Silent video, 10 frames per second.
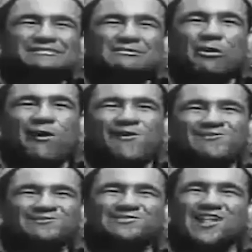عشان ما
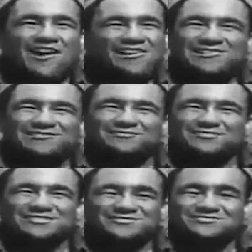حدش يخطف من
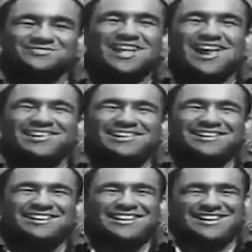التاني ولا ايه
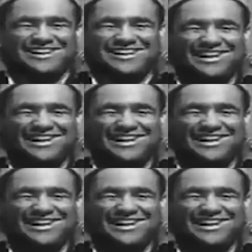يا حفظ